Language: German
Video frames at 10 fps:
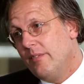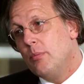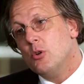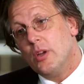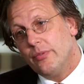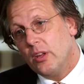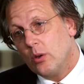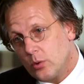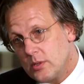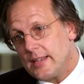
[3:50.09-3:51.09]
Wir
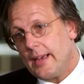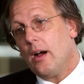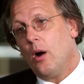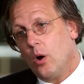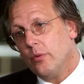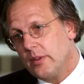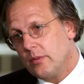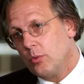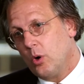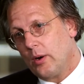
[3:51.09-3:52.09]
beschäftigen uns sehr, auch auf
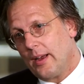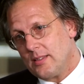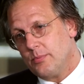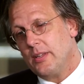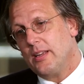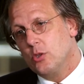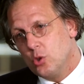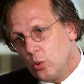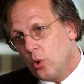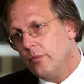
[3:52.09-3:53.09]
diesem Kongress, mit der
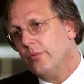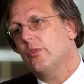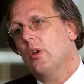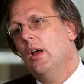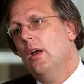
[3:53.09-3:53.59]
Zukunft,